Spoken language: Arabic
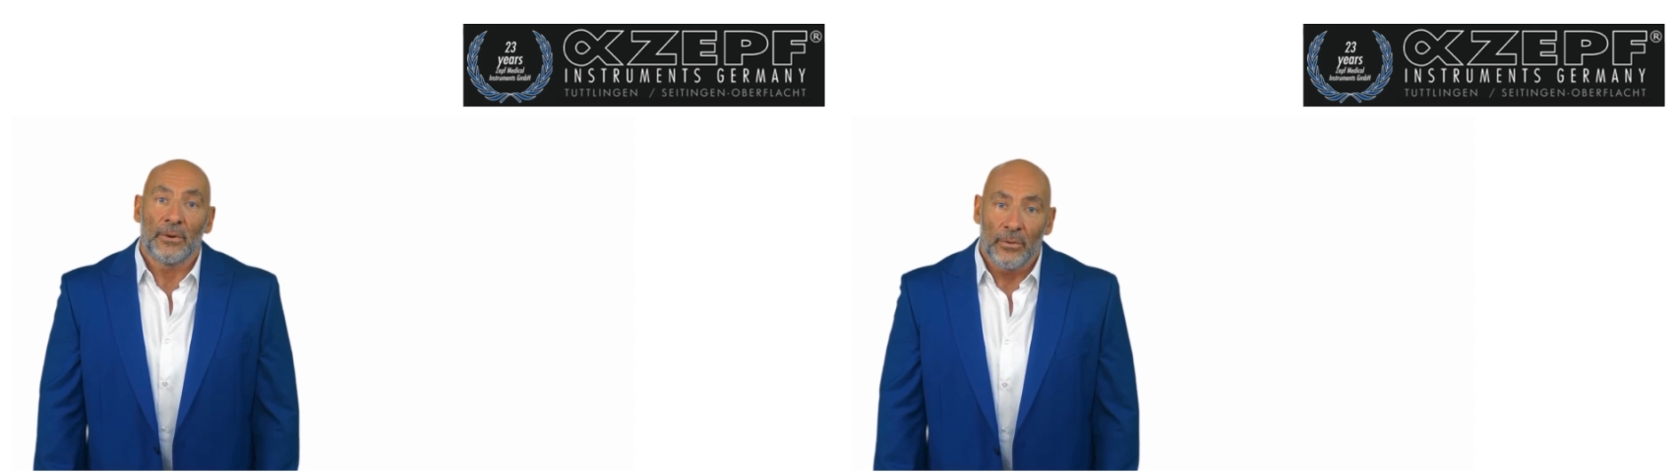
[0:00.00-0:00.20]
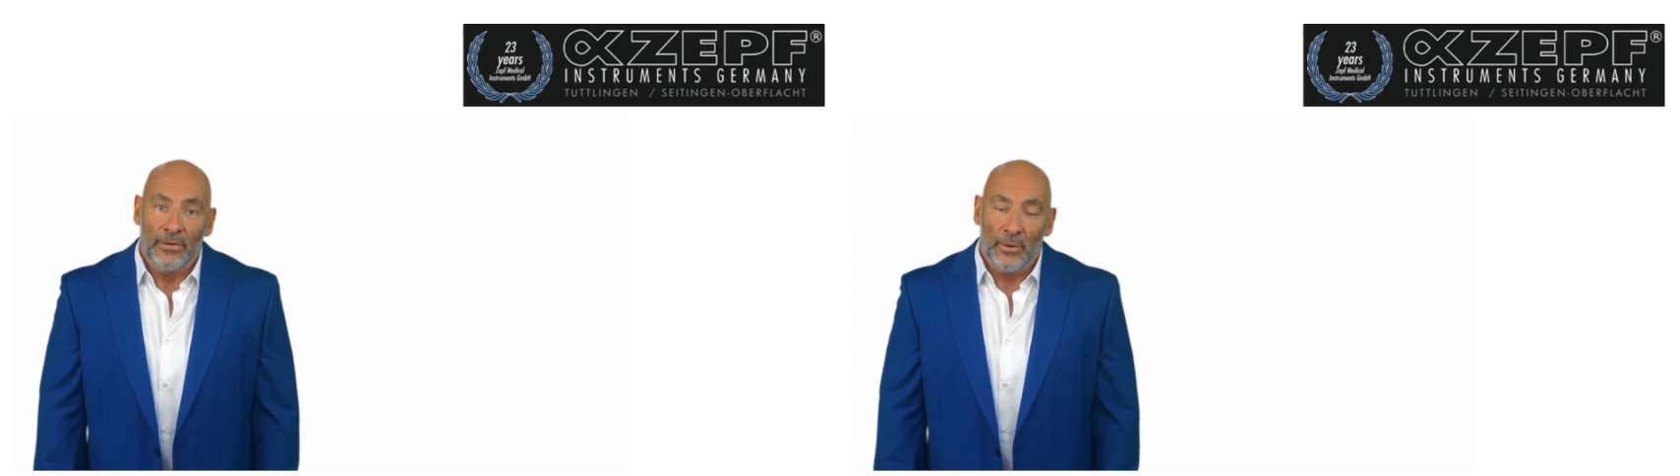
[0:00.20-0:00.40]

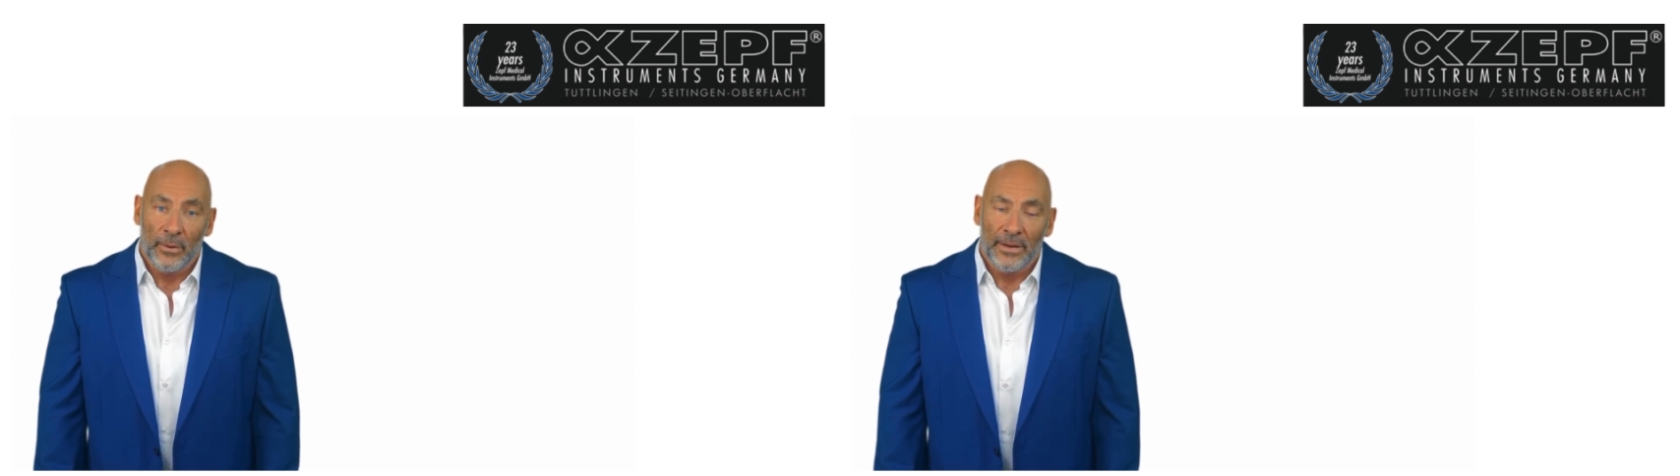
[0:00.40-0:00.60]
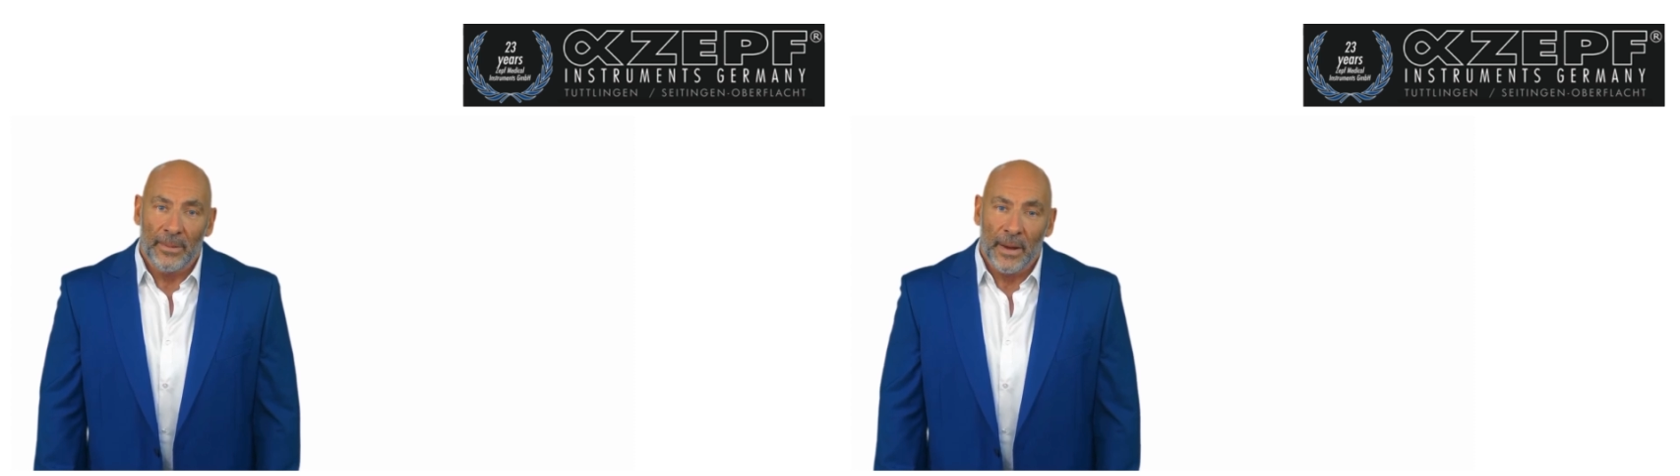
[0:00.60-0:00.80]
يثير
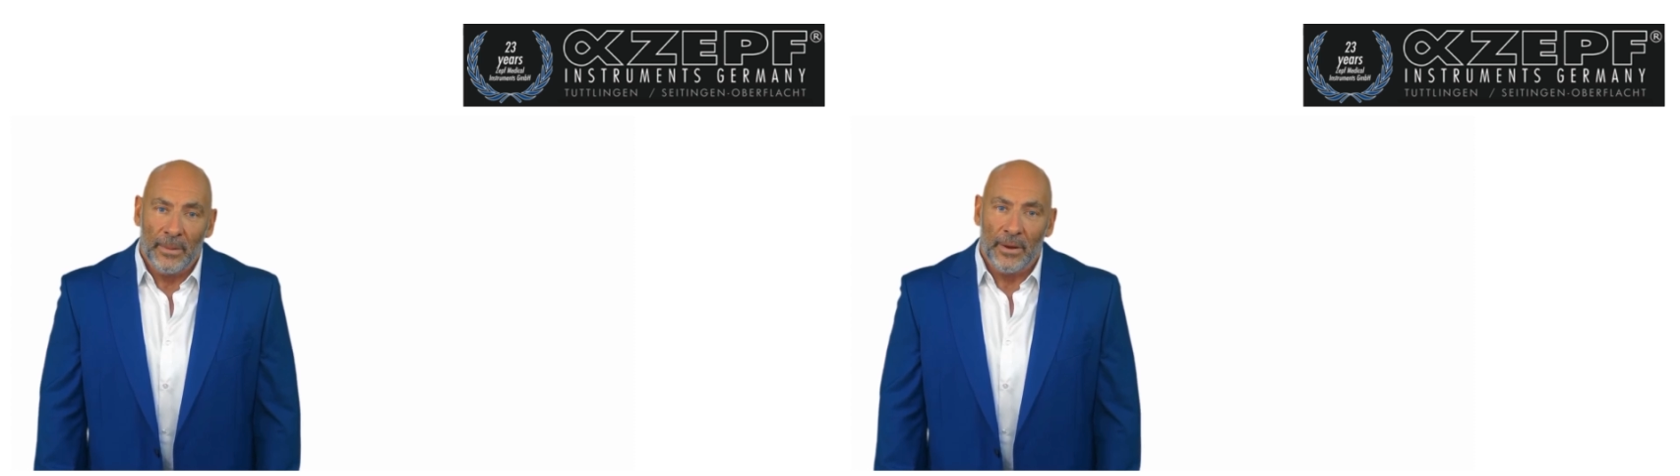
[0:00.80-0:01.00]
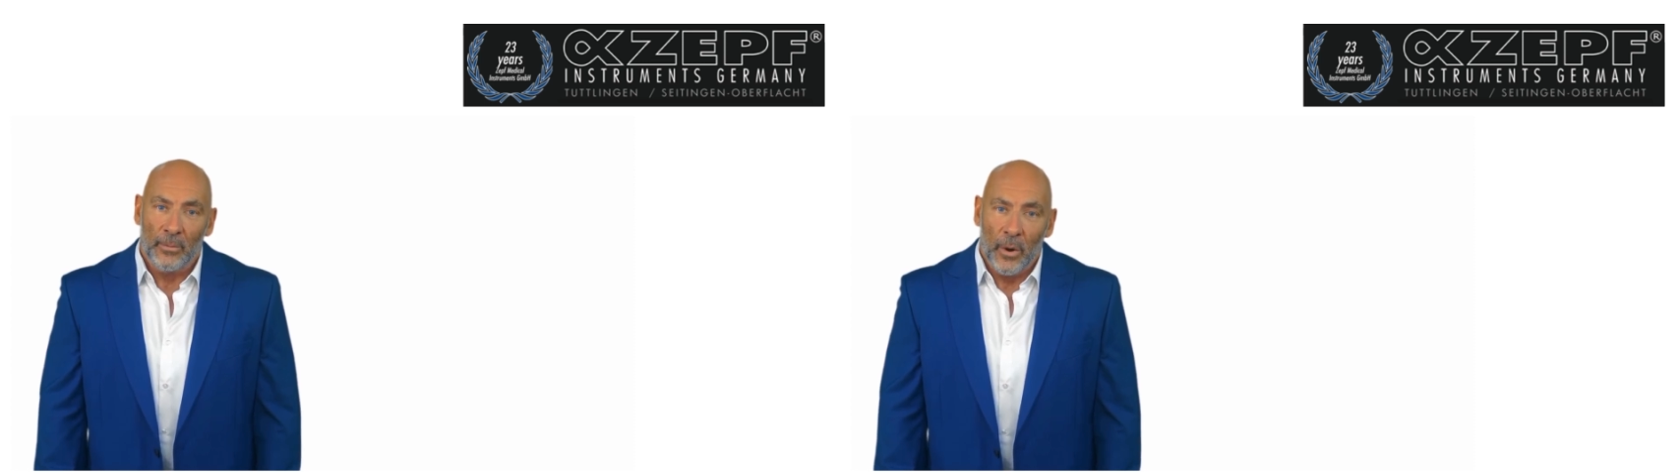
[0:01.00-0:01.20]

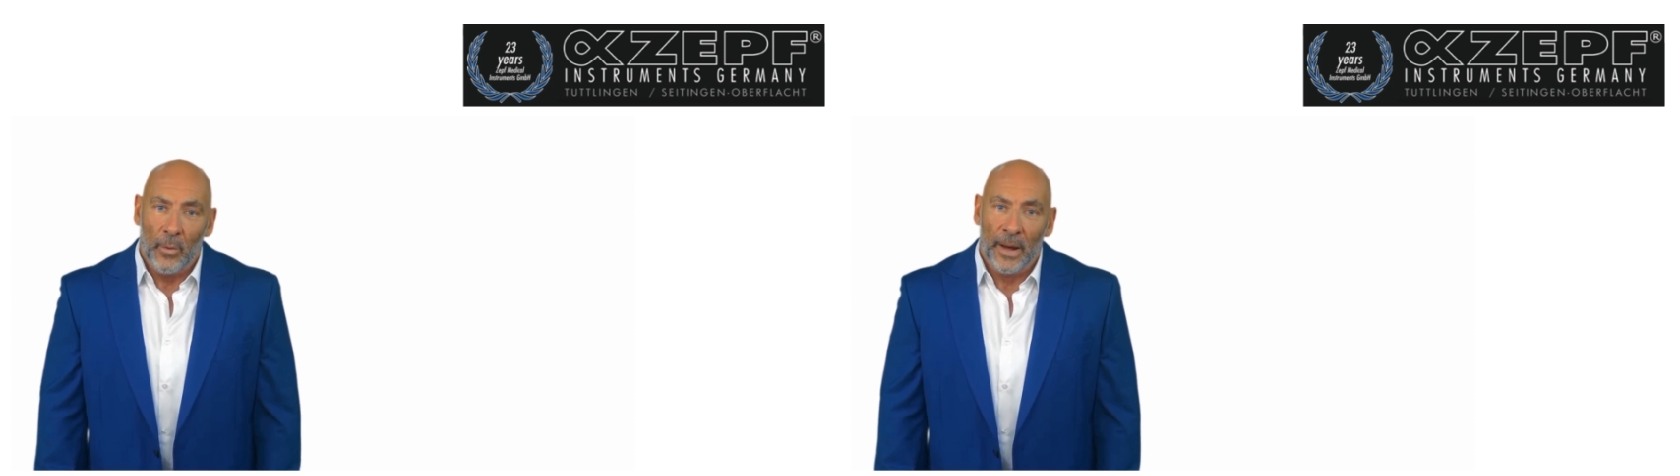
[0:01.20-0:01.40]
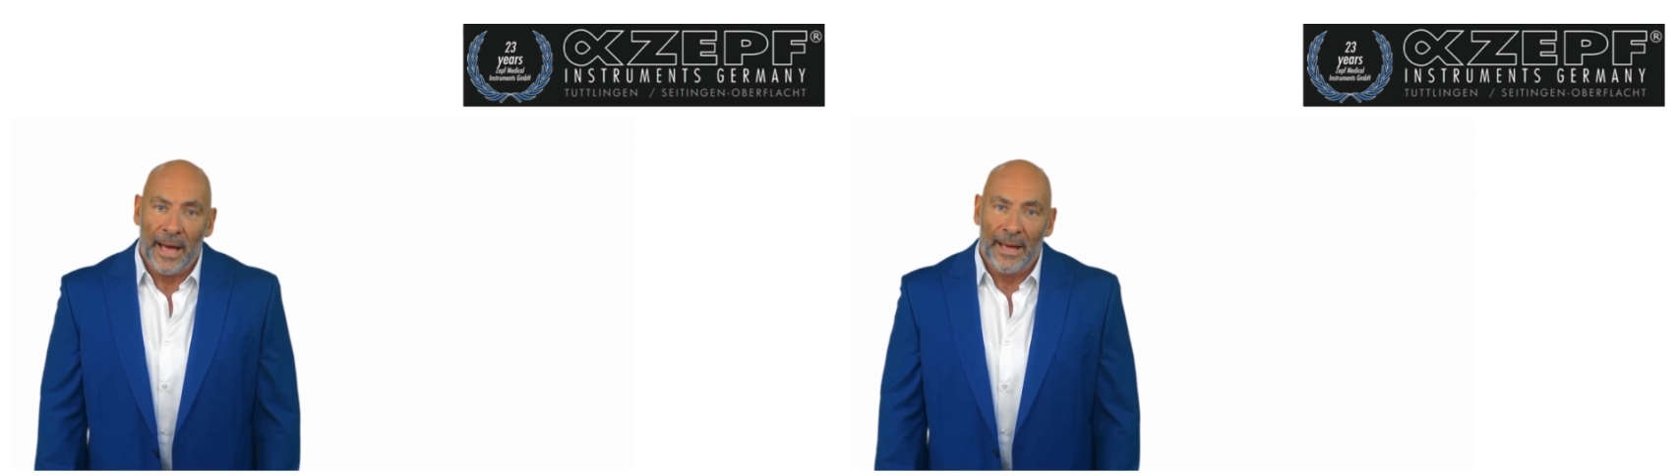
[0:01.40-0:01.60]
اهتمامي
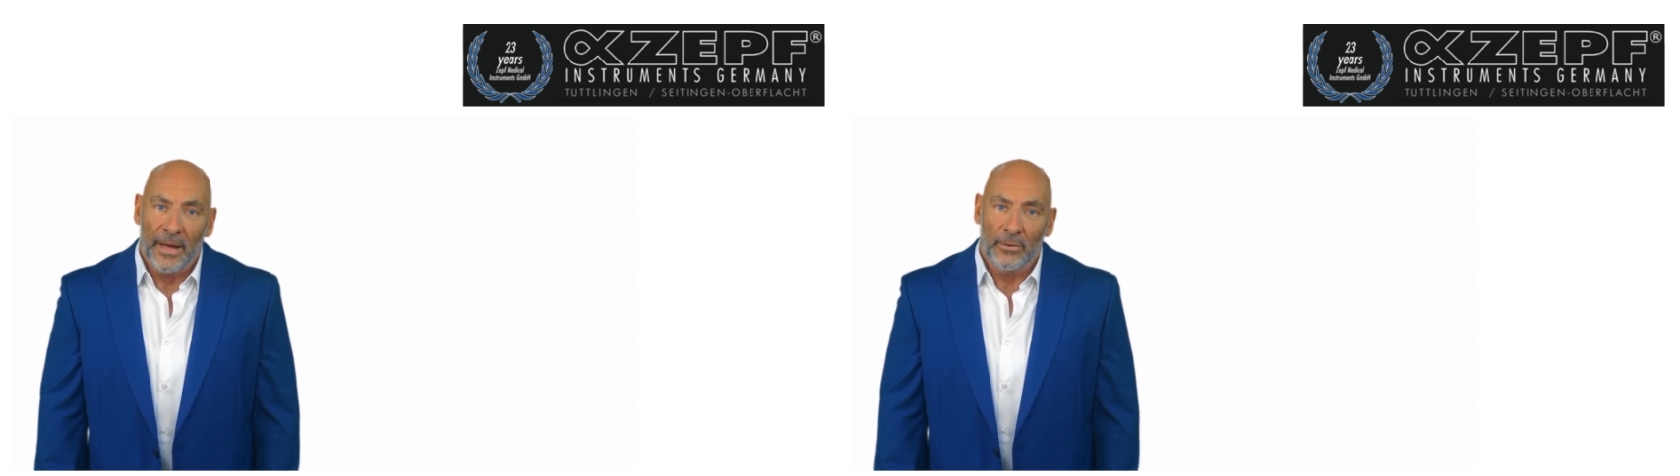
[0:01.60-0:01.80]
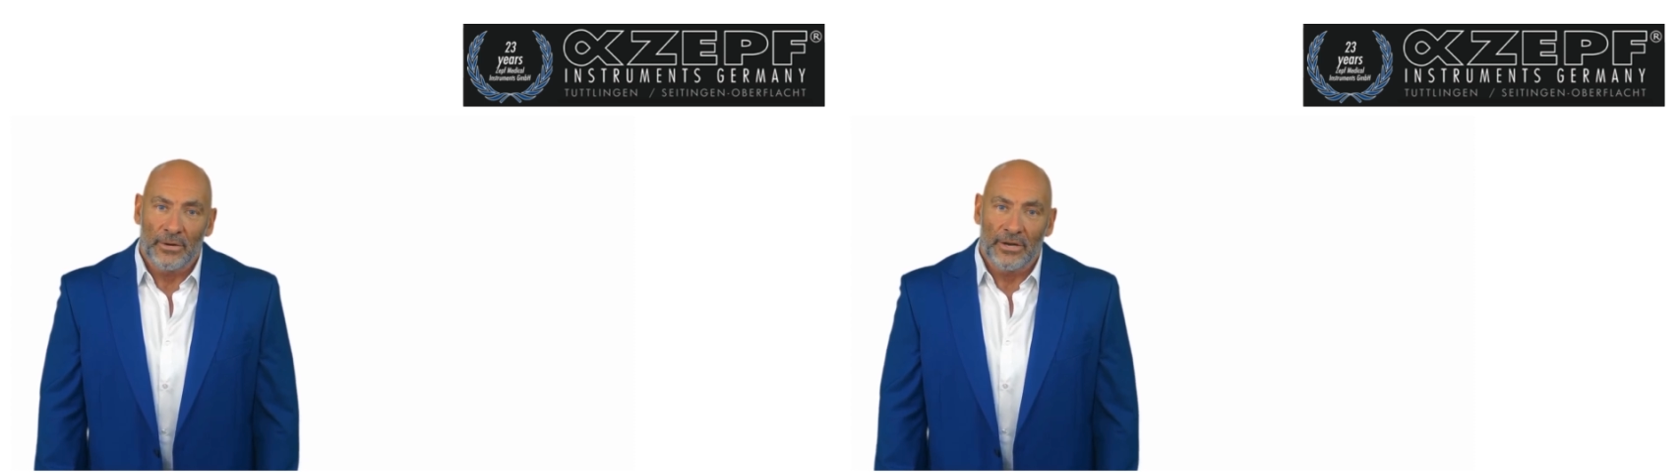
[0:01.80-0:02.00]
وهو
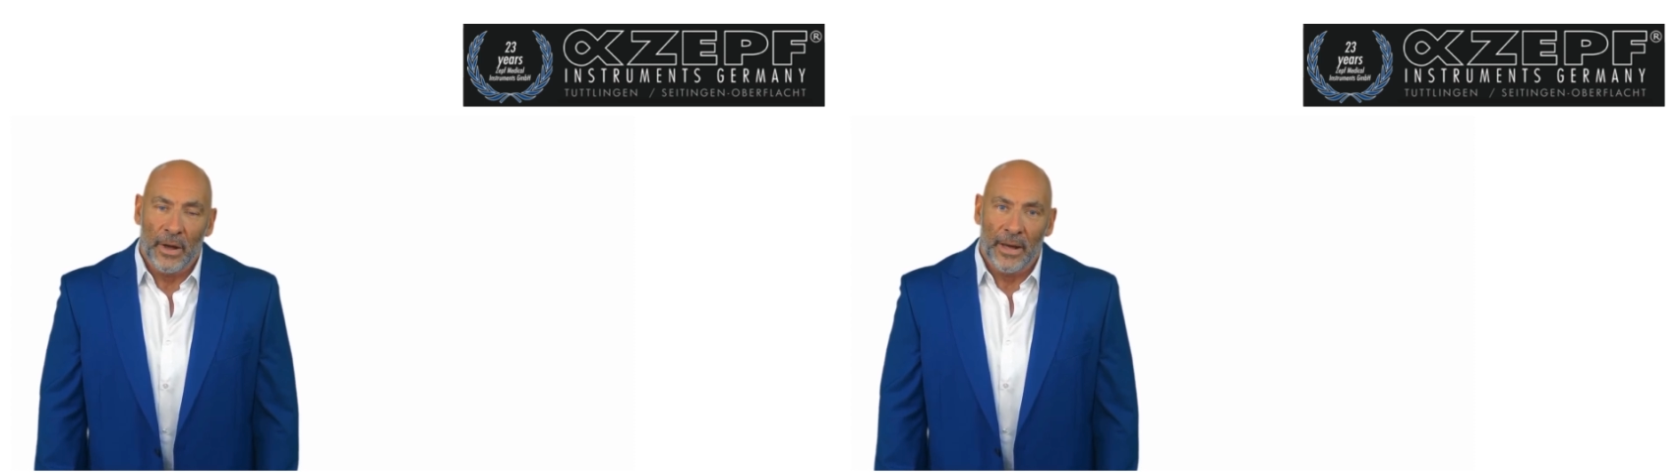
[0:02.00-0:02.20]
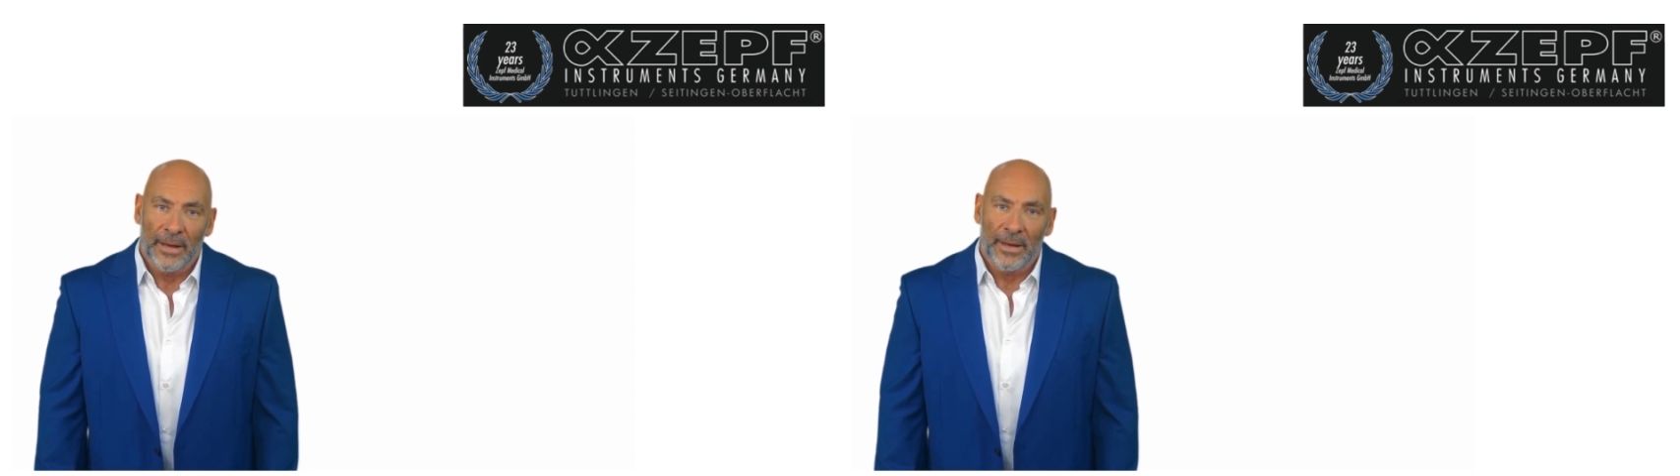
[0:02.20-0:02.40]
الآلات
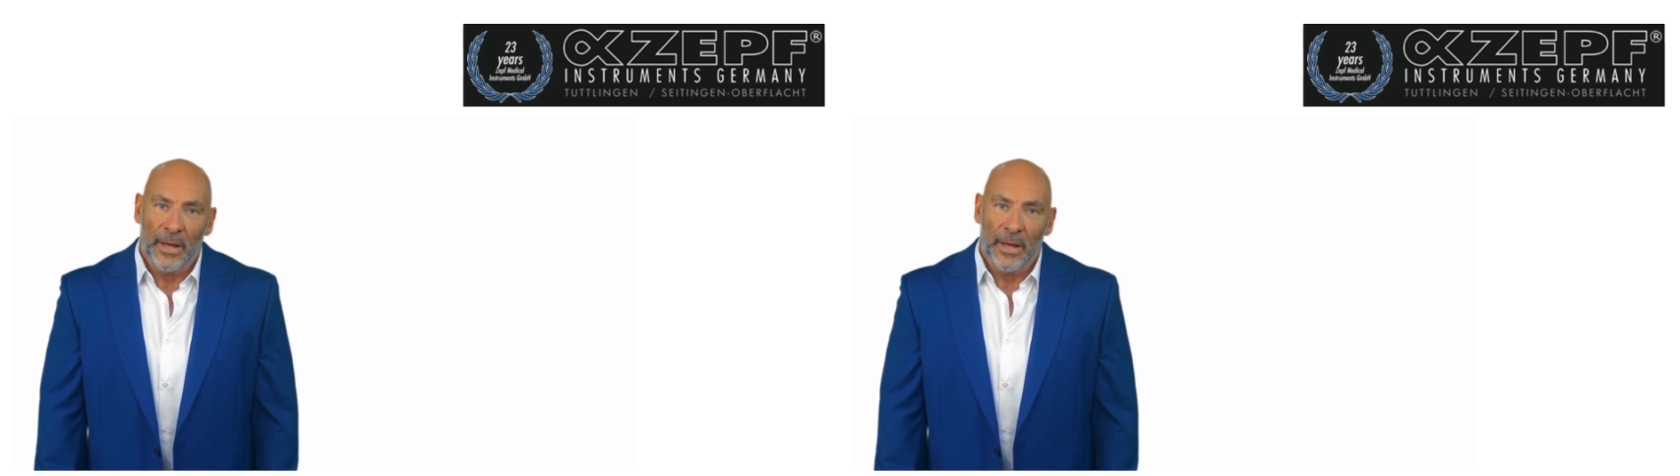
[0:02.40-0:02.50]
الجراحية